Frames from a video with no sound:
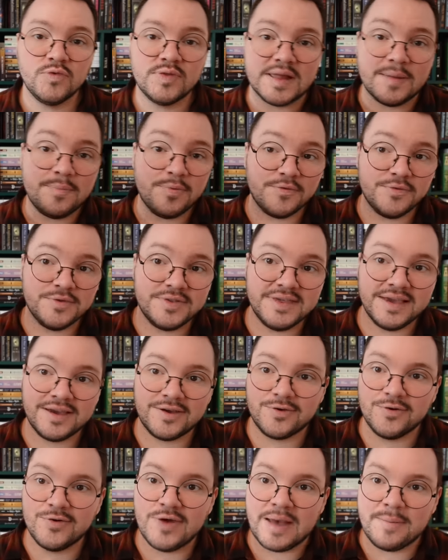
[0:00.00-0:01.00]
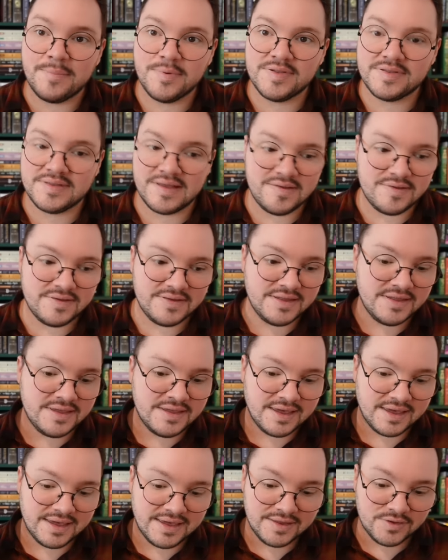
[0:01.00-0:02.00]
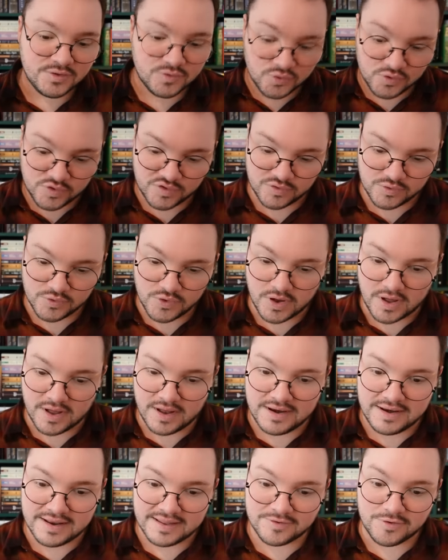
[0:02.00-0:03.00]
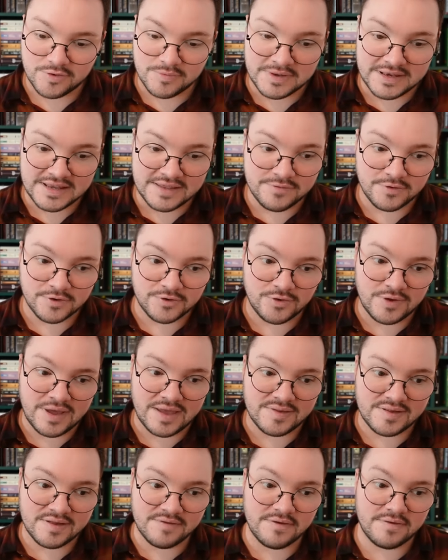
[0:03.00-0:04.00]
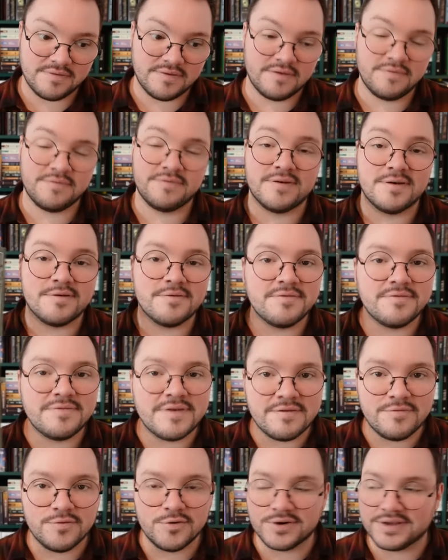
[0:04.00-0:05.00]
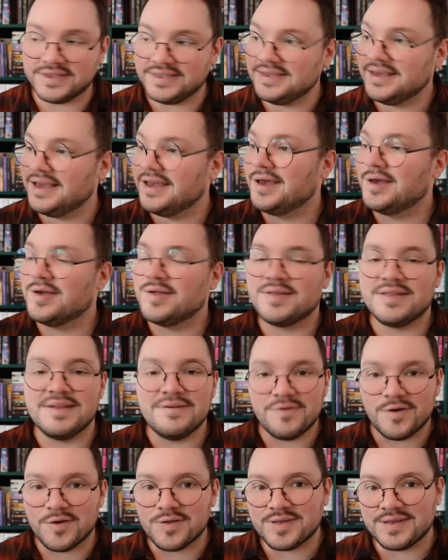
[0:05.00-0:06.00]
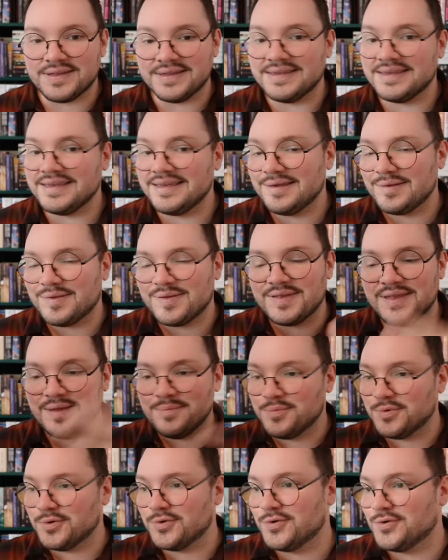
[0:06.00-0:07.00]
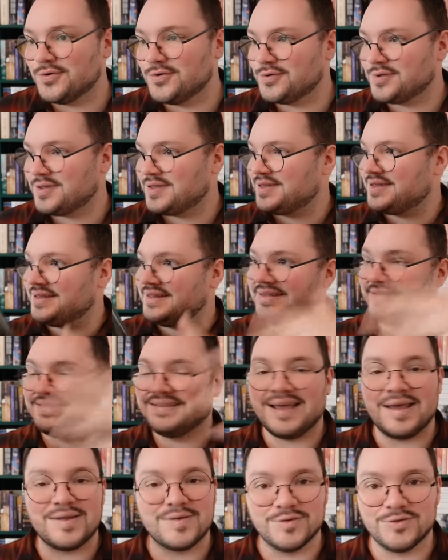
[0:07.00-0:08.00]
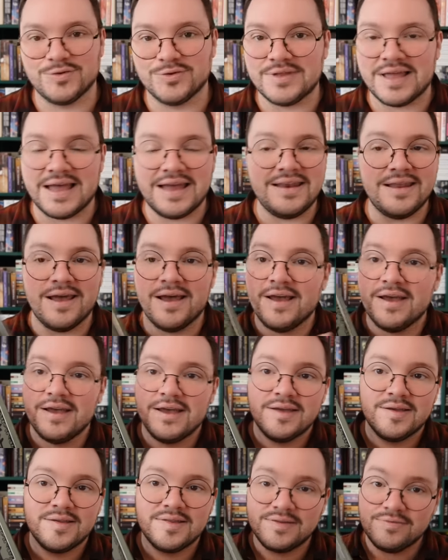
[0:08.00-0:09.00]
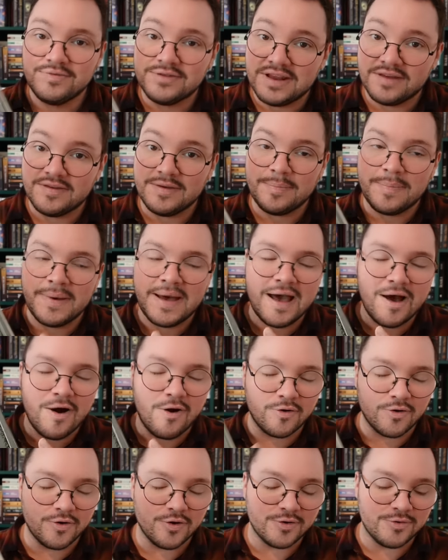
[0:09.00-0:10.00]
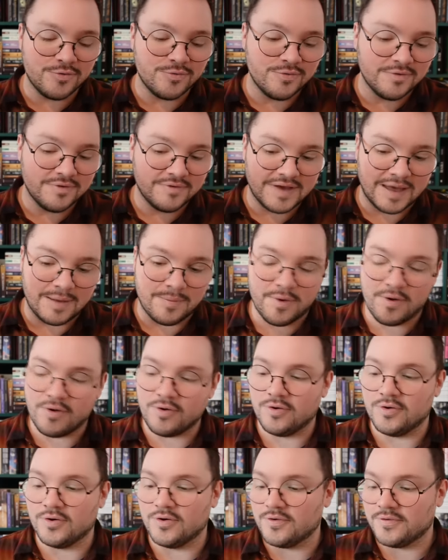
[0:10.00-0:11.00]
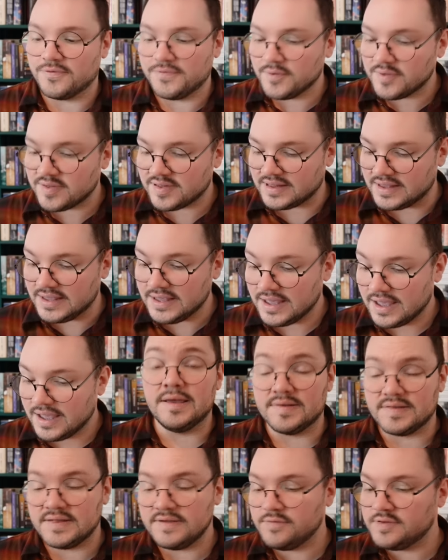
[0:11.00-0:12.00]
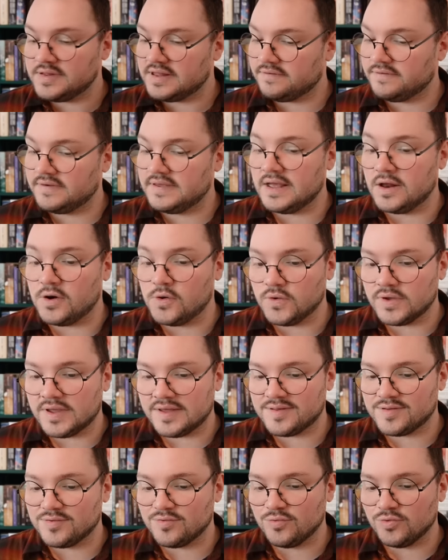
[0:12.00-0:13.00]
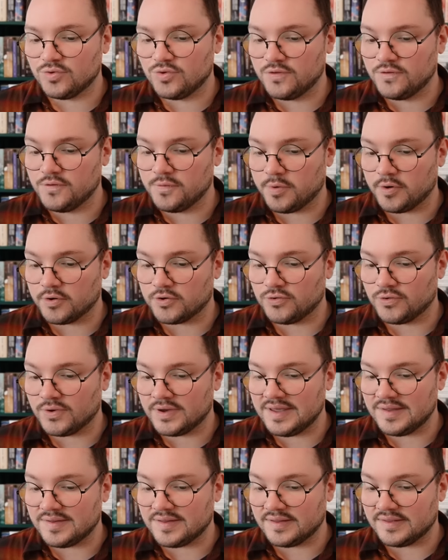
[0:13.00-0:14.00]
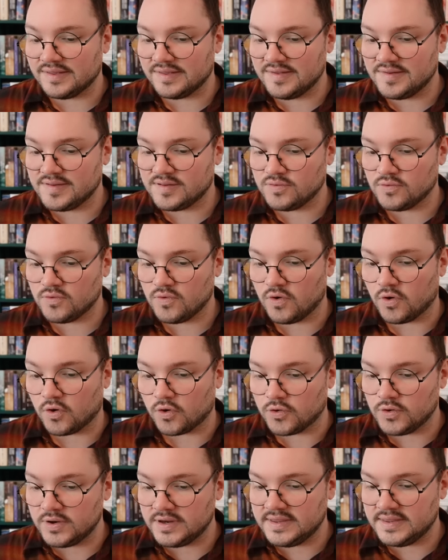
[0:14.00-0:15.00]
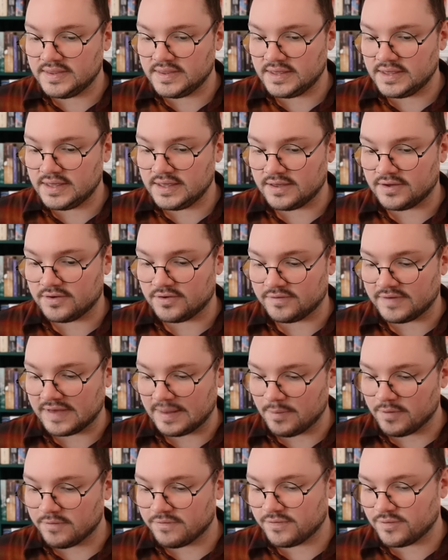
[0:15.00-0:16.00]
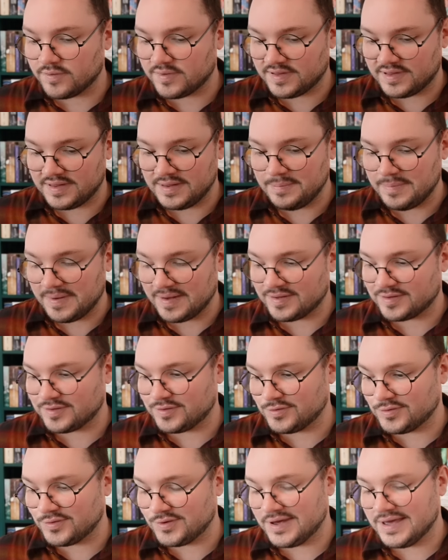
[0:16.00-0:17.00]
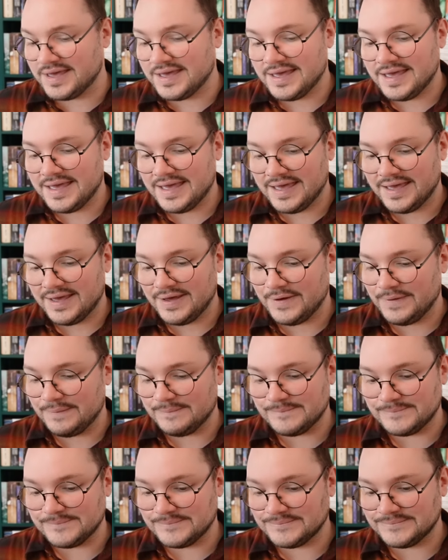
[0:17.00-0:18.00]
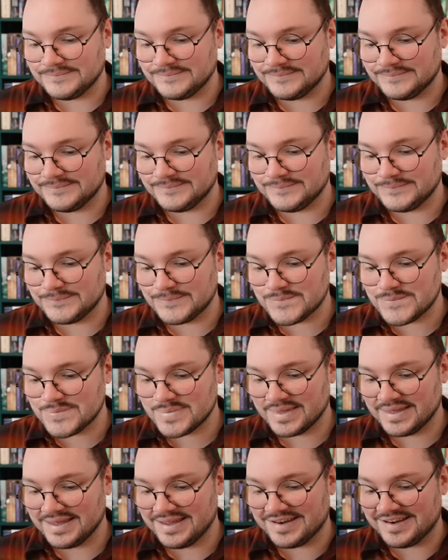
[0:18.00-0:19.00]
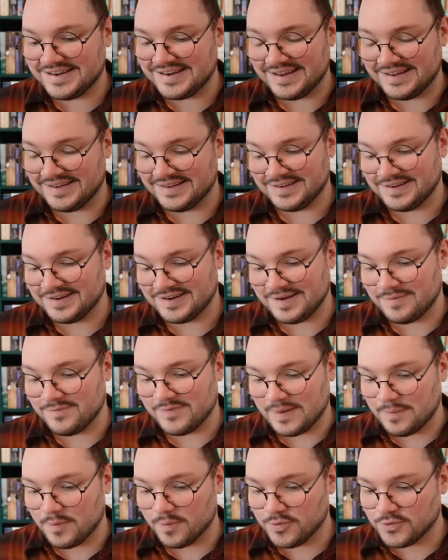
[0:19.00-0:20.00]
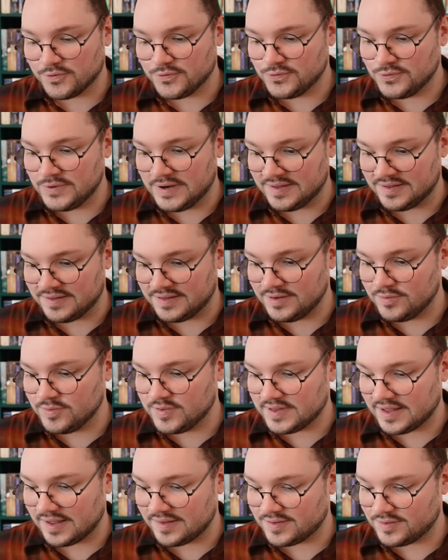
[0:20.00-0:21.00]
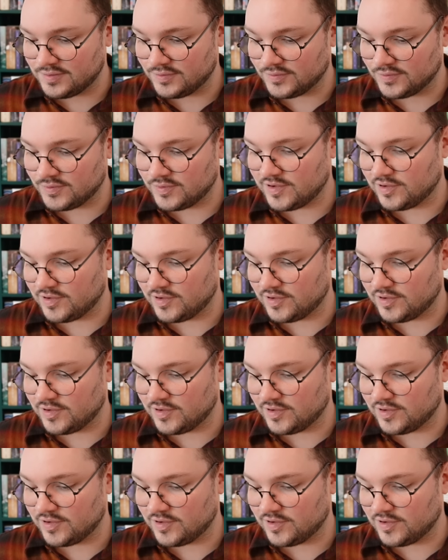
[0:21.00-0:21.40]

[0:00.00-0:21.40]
Tout ça pour vous dire que Apostasie est toujours l'un de mes livres de SFFF favoris. C'est français, c'est beau, c'est très automnal. Si vous ne l'avez pas encore lu, vraiment euh, foncez. Et si vous avez l'occasion de vous procurer cette édition reliée, euh, vraiment foncez parce que... Euh, J'aime vraiment beaucoup les illustrations.